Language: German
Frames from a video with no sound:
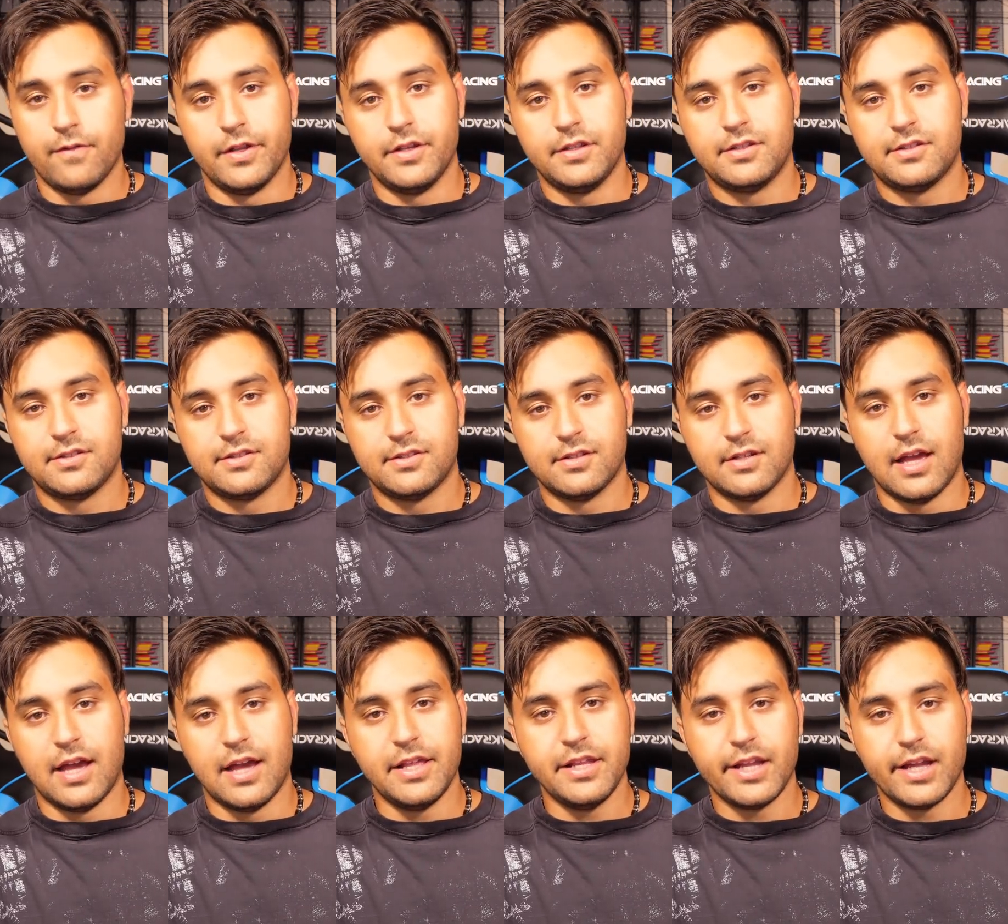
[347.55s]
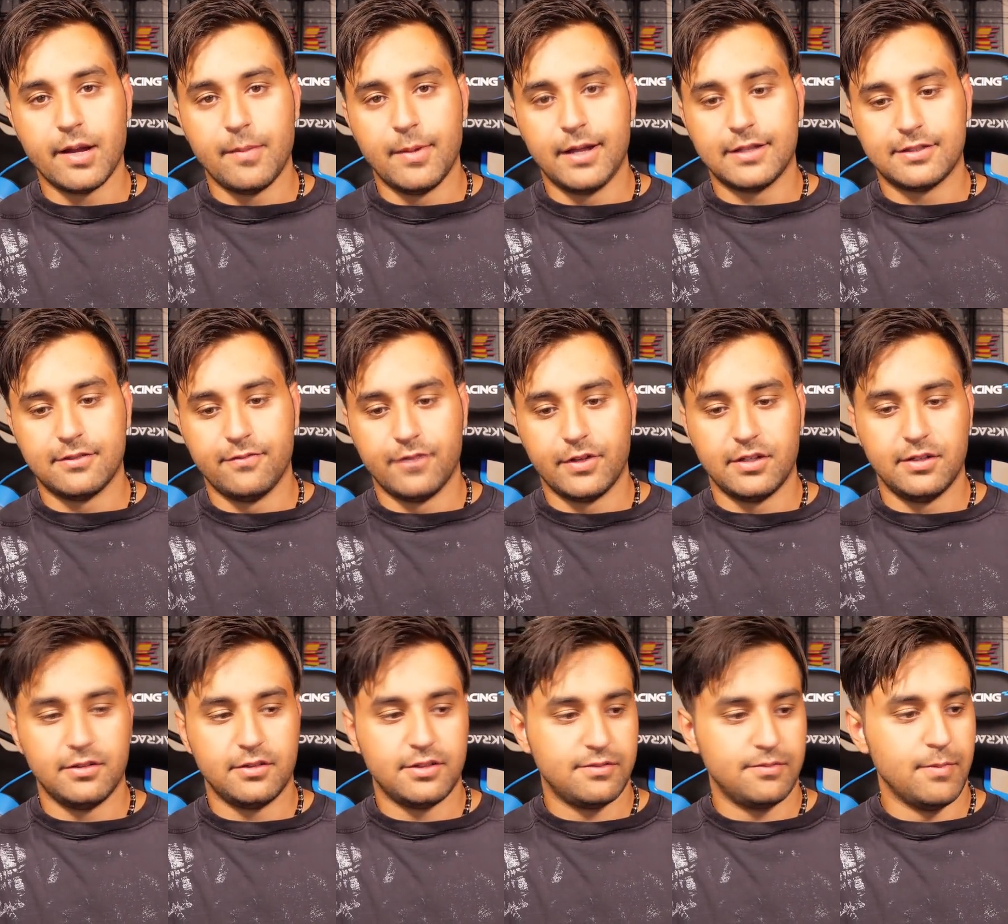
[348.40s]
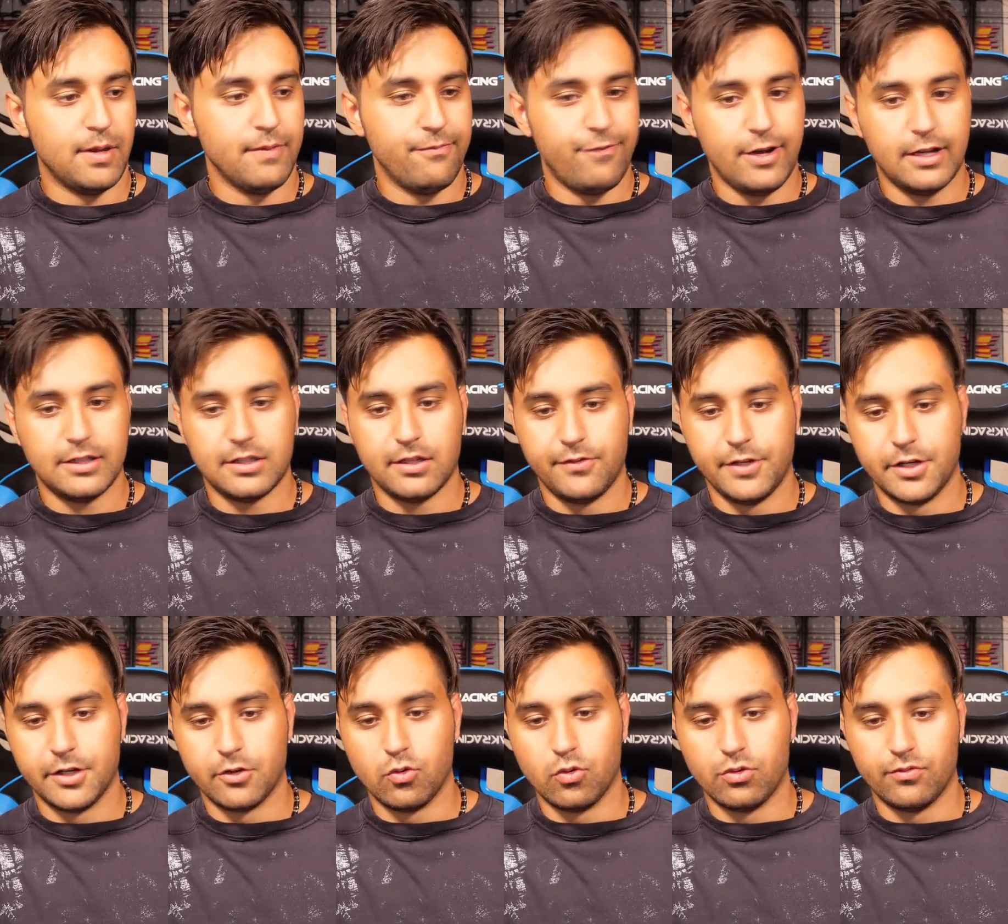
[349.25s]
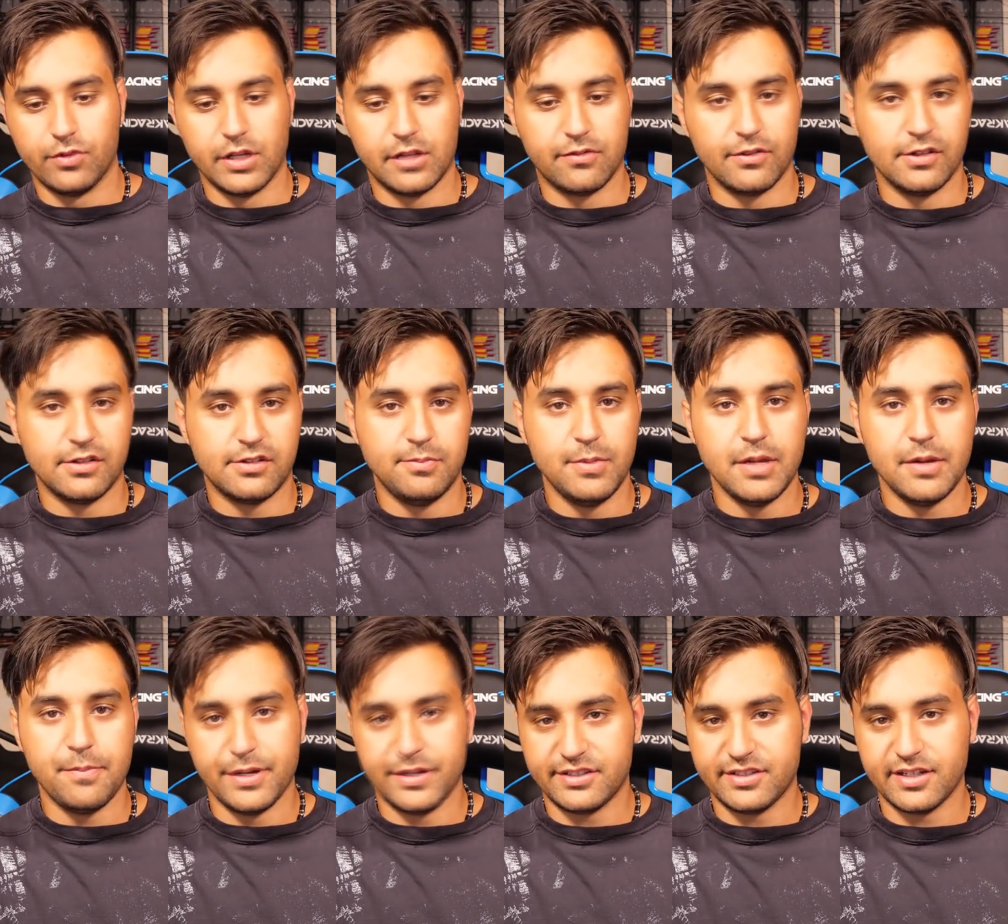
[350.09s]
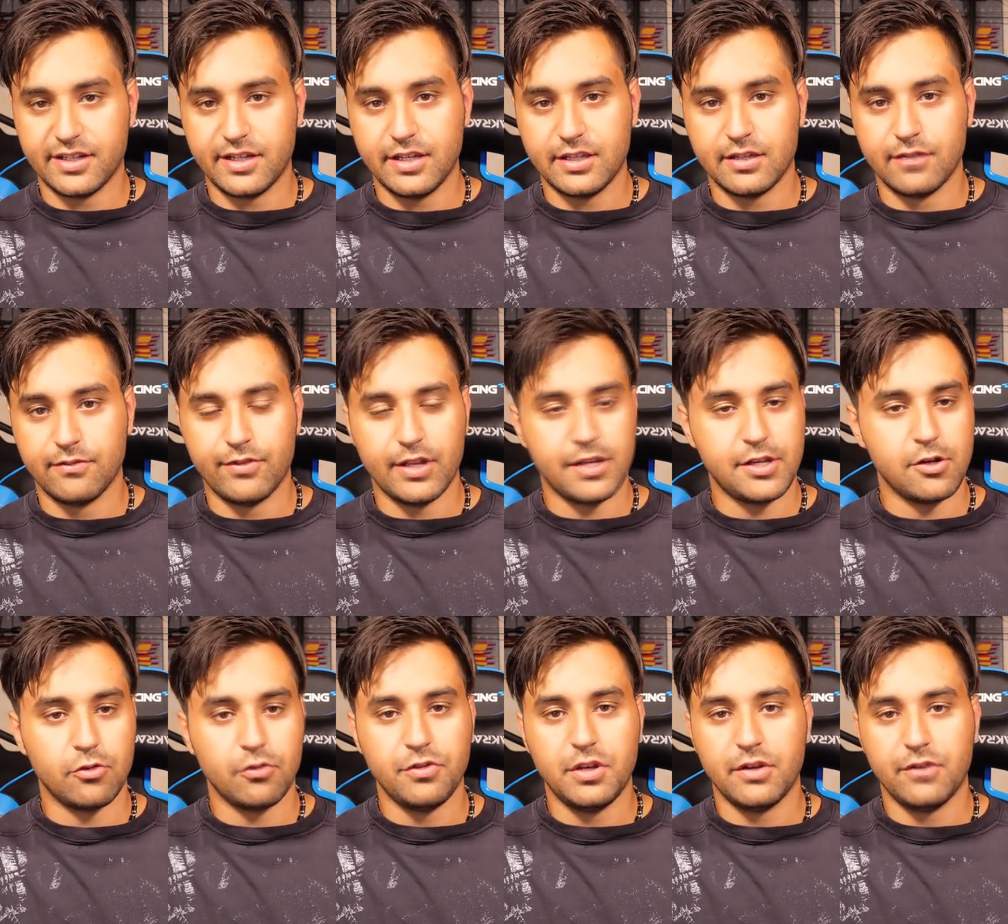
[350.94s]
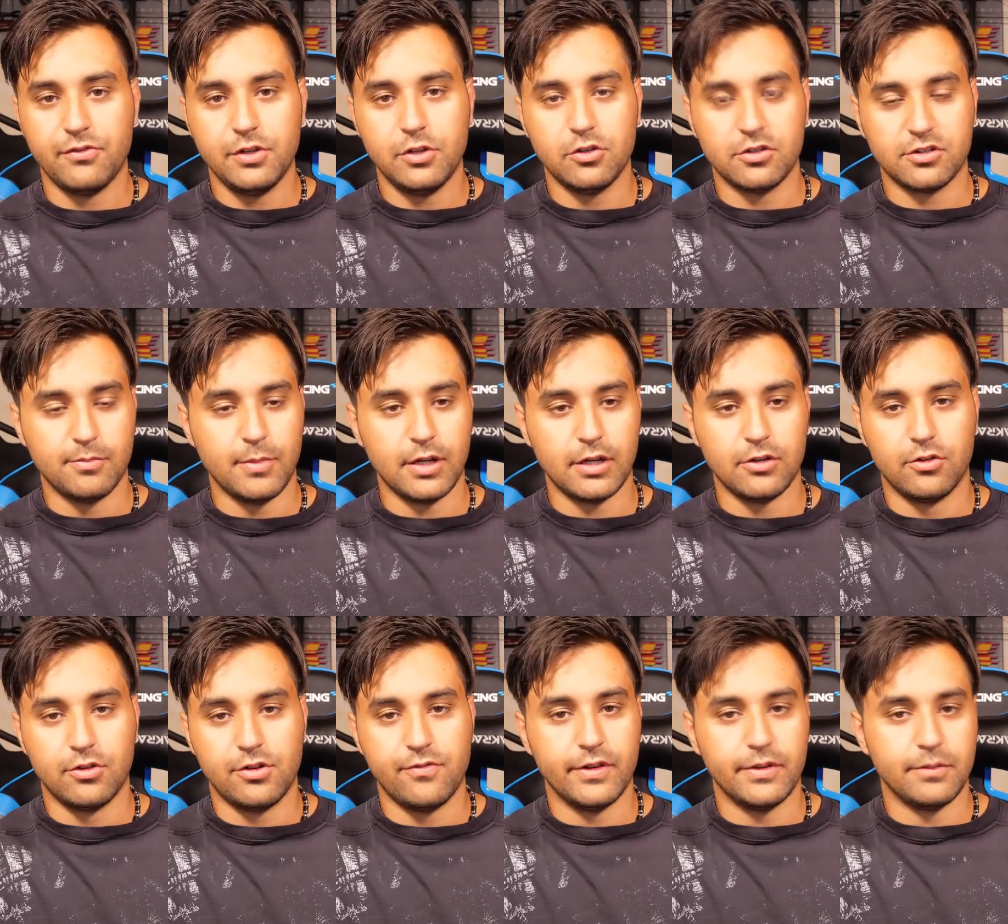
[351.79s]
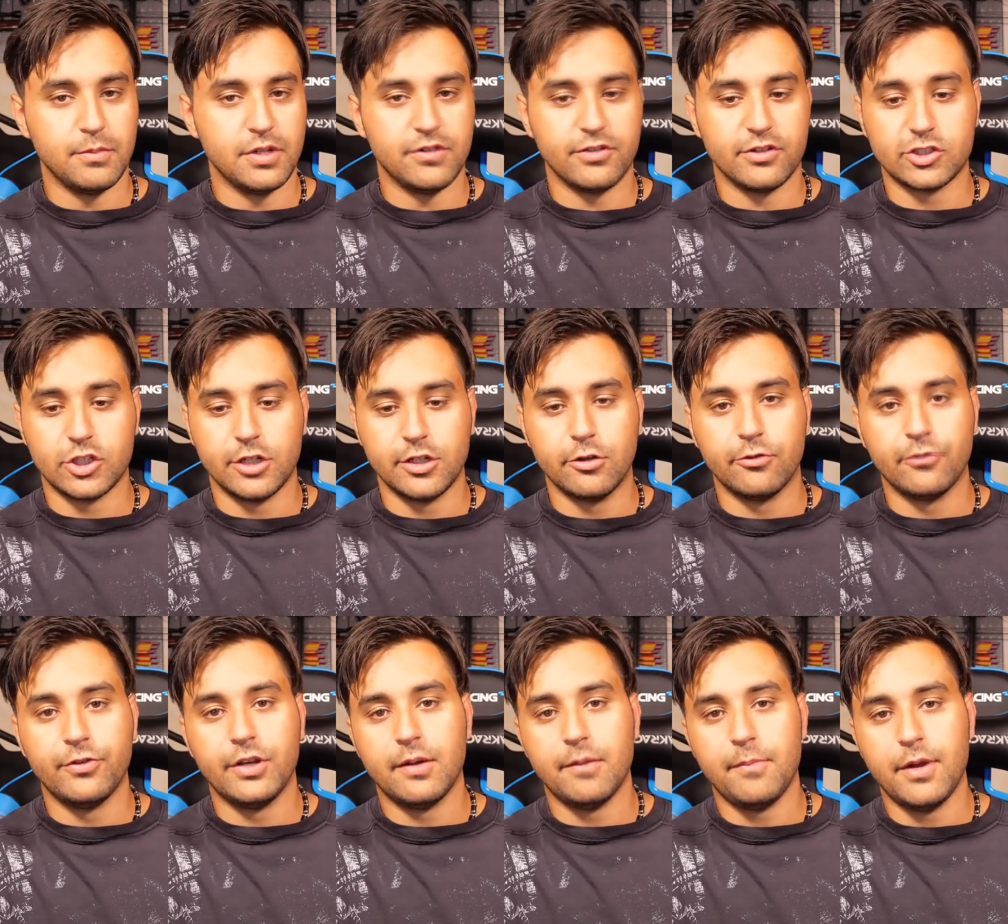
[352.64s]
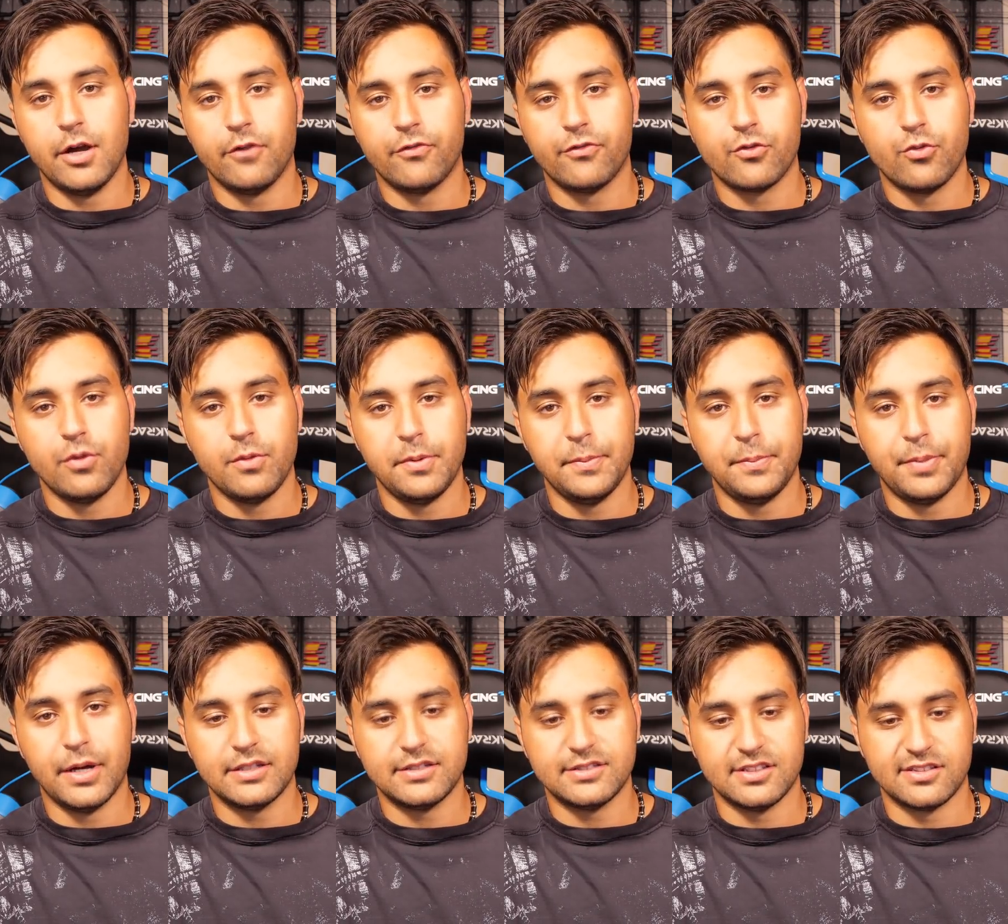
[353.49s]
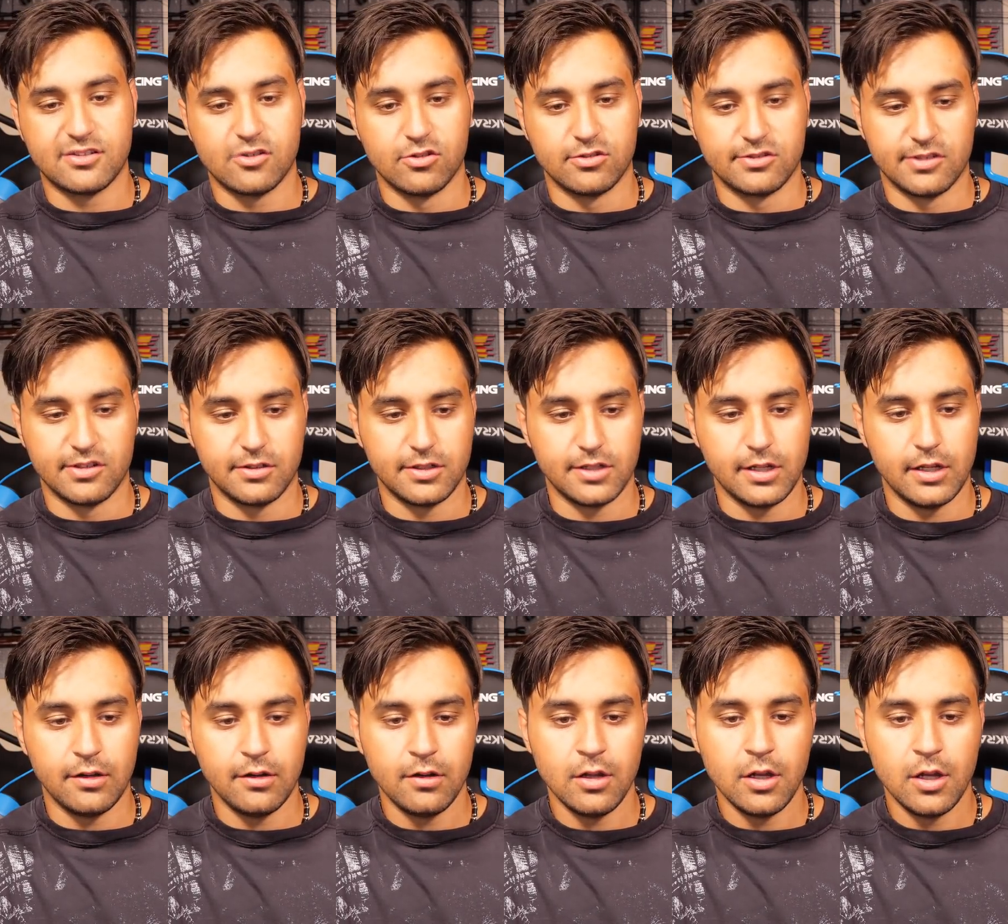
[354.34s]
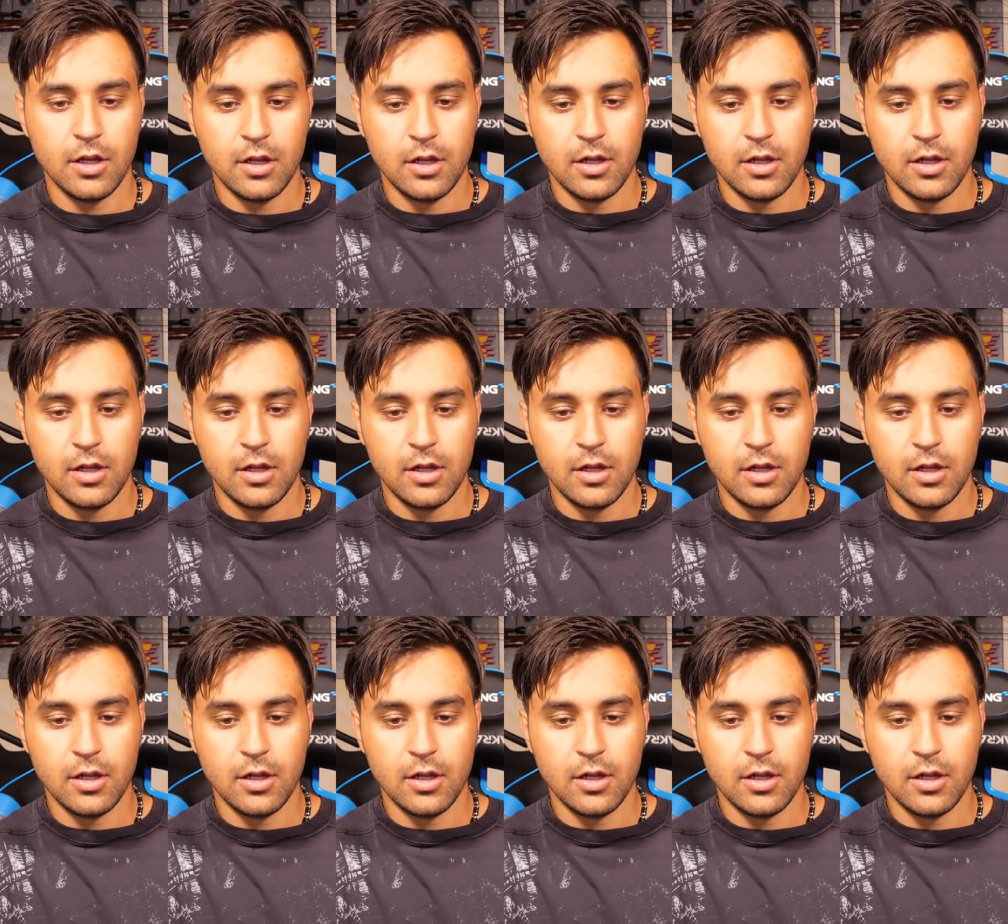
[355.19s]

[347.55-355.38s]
Wenn es einigermaßen, wenn es meinem Vater wieder gut geht, wenn es mir besser geht, dann werde ich auch wieder Videos machen. Ich werde mich wahrscheinlich auch wieder mehr auf Creepypastas konzentrieren.